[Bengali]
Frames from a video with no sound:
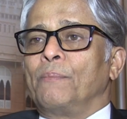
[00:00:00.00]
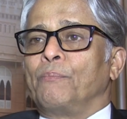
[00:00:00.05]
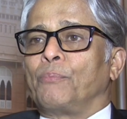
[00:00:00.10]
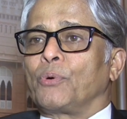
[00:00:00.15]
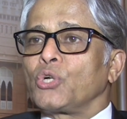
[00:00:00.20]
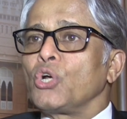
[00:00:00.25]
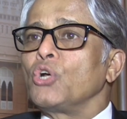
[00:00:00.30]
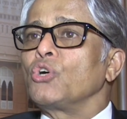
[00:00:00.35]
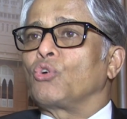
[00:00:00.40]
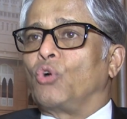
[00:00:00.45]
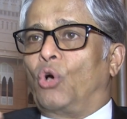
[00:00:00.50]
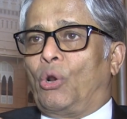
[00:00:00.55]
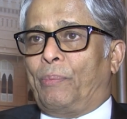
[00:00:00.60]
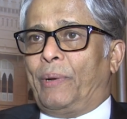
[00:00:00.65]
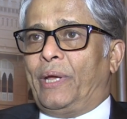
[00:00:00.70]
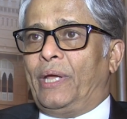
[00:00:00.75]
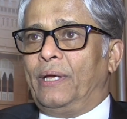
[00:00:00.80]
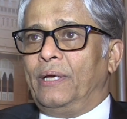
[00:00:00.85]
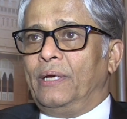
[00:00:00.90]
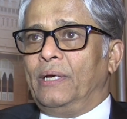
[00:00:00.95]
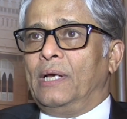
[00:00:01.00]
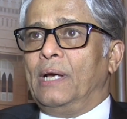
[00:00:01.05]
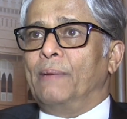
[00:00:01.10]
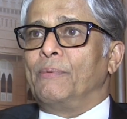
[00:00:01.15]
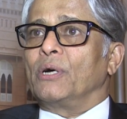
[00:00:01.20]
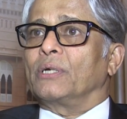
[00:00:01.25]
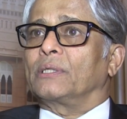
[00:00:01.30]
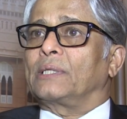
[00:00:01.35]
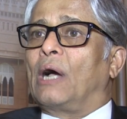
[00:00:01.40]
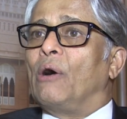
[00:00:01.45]
পোষণ করবে
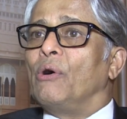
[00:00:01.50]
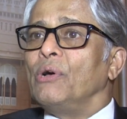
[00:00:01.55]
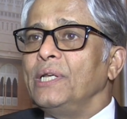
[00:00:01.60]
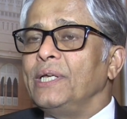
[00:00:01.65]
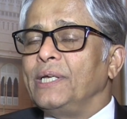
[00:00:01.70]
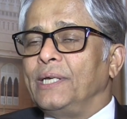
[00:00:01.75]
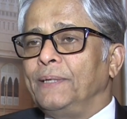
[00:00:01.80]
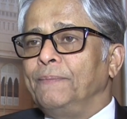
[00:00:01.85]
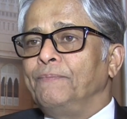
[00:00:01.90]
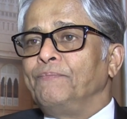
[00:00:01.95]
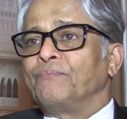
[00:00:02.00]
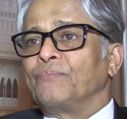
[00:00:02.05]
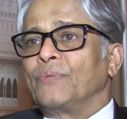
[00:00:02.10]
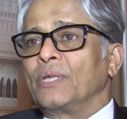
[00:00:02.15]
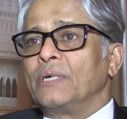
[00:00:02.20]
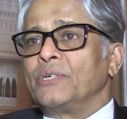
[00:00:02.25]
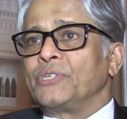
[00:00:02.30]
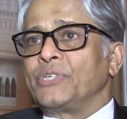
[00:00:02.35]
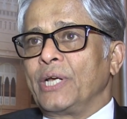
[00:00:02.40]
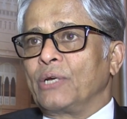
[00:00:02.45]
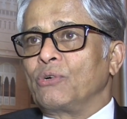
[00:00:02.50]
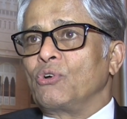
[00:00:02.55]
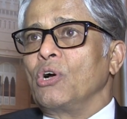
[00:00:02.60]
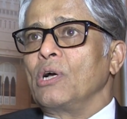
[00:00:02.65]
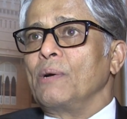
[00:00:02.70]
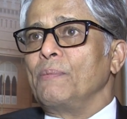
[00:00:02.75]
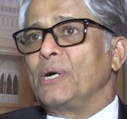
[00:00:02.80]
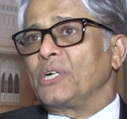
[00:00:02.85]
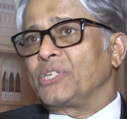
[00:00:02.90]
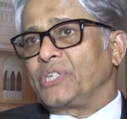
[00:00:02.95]
এবং তাহলেই শিক্ষক
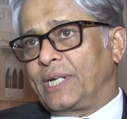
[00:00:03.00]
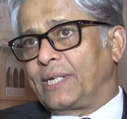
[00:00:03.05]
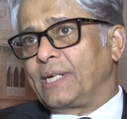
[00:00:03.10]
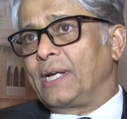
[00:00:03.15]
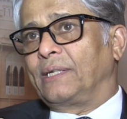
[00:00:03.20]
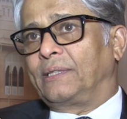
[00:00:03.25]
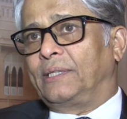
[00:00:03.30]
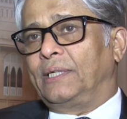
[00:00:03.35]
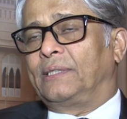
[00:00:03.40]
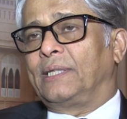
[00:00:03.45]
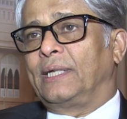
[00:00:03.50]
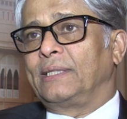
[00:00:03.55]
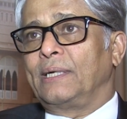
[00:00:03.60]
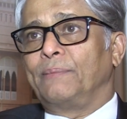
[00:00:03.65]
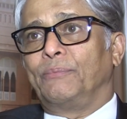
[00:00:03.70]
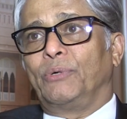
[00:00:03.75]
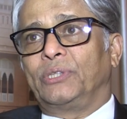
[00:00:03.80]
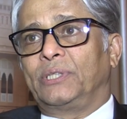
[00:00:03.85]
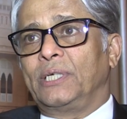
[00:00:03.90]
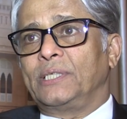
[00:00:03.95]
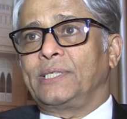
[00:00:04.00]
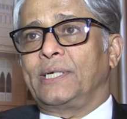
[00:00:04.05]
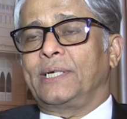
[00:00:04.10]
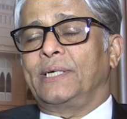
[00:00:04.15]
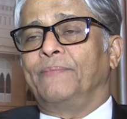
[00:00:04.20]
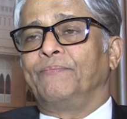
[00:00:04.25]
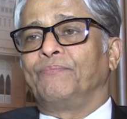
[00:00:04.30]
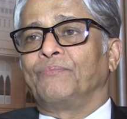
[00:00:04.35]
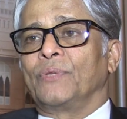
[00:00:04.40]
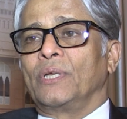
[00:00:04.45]
এবং শিক্ষার্থী তাদের মধ্যে যে
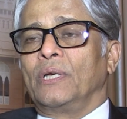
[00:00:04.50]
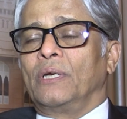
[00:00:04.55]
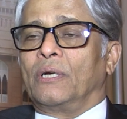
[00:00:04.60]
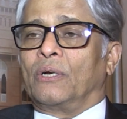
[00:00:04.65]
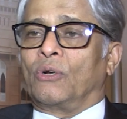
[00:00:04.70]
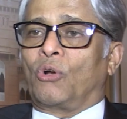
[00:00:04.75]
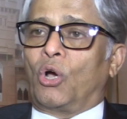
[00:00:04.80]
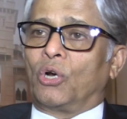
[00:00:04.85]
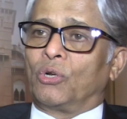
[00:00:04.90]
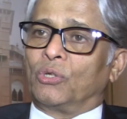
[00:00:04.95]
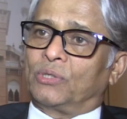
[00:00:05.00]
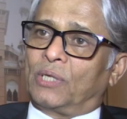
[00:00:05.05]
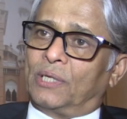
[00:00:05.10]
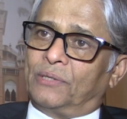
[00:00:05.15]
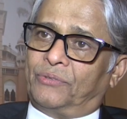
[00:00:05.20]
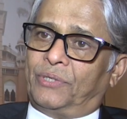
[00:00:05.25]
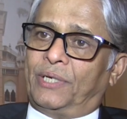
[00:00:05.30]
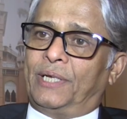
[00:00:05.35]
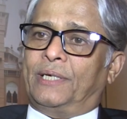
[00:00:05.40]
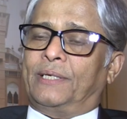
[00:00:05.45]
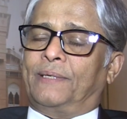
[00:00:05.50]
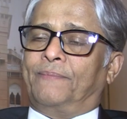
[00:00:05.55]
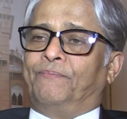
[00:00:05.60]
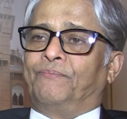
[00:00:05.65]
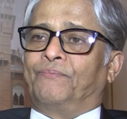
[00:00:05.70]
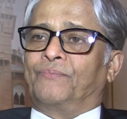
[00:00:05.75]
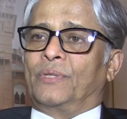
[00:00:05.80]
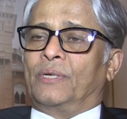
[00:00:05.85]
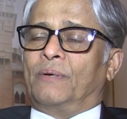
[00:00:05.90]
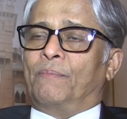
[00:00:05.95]
গণতান্ত্রিক
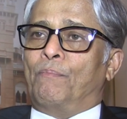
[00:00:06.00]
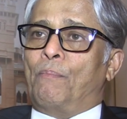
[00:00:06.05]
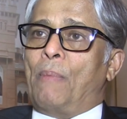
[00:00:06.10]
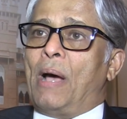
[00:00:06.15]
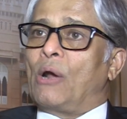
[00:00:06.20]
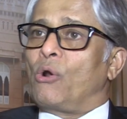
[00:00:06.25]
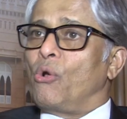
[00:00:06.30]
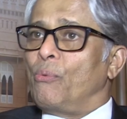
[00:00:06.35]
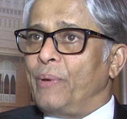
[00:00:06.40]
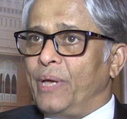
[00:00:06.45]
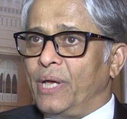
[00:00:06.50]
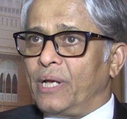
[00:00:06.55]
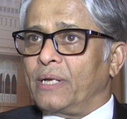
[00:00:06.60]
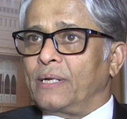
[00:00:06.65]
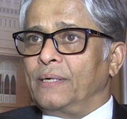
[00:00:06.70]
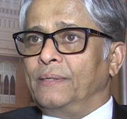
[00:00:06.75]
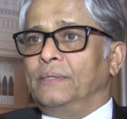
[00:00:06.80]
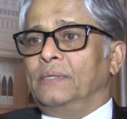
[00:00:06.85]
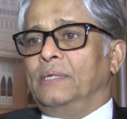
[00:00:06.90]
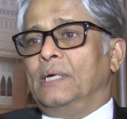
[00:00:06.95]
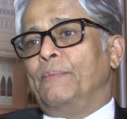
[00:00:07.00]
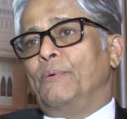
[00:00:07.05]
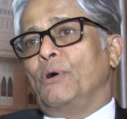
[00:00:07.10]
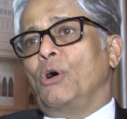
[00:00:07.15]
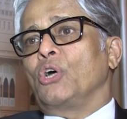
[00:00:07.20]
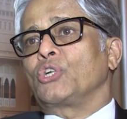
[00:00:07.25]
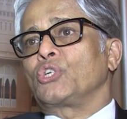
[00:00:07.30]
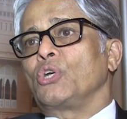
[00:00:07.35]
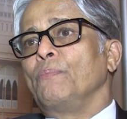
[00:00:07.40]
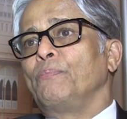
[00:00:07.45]
মানবিক এবং
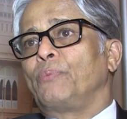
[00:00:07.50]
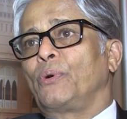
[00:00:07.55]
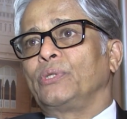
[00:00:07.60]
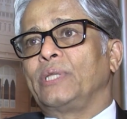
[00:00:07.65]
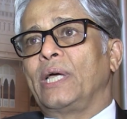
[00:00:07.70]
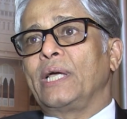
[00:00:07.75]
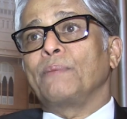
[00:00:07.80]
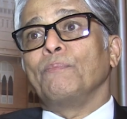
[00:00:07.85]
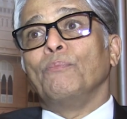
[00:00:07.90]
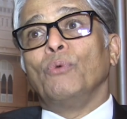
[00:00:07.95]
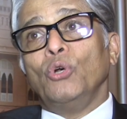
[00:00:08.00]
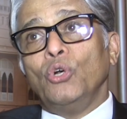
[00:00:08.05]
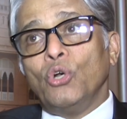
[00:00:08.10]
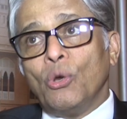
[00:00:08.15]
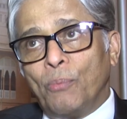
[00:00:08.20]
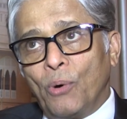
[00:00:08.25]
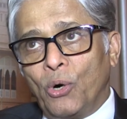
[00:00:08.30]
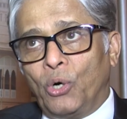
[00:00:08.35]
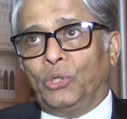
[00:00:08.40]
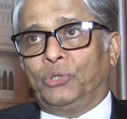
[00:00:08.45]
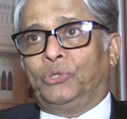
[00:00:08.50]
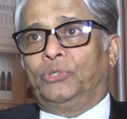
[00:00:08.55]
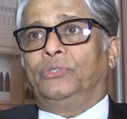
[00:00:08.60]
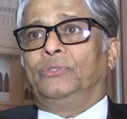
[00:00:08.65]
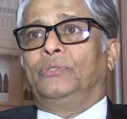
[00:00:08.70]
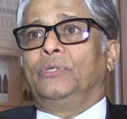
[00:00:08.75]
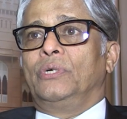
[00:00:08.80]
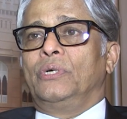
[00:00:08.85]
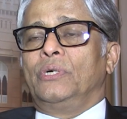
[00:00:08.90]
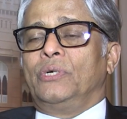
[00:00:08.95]
অসাম্প্রদায়িক মূল্যবোধ
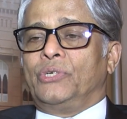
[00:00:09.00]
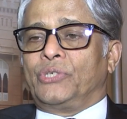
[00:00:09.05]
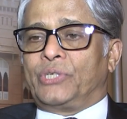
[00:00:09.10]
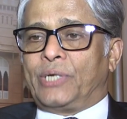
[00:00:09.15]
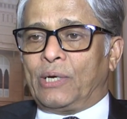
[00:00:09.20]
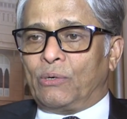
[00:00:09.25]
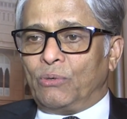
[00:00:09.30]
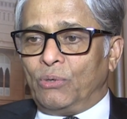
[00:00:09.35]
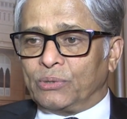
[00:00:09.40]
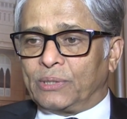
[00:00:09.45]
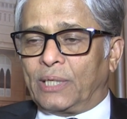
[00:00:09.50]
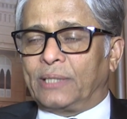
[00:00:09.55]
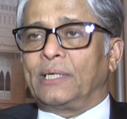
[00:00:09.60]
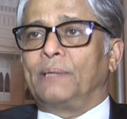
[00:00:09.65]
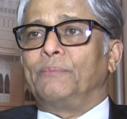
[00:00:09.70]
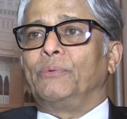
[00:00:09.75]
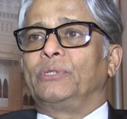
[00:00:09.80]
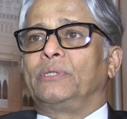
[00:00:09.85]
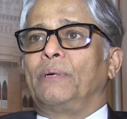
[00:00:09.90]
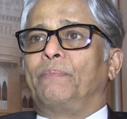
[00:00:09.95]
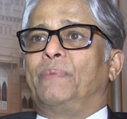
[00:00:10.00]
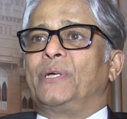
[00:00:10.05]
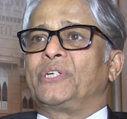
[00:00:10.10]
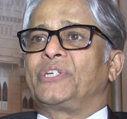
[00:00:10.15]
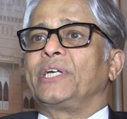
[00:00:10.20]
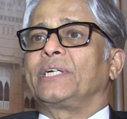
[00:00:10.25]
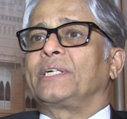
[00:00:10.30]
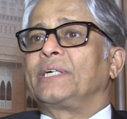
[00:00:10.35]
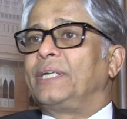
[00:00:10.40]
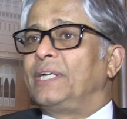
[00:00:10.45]
সেগুলো তাদের মধ্যে
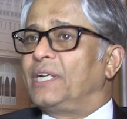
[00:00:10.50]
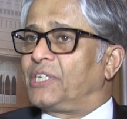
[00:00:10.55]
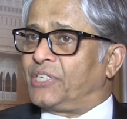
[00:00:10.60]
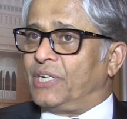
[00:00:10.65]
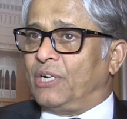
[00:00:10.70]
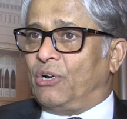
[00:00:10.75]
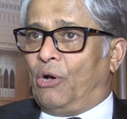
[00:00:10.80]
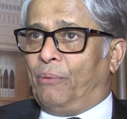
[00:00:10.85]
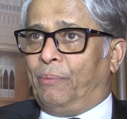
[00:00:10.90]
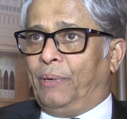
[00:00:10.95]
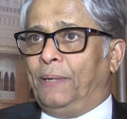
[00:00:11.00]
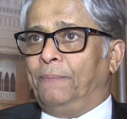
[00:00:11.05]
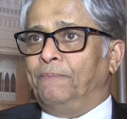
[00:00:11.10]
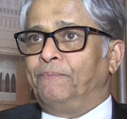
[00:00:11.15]
বেশি ক্রিয়াশীল হবে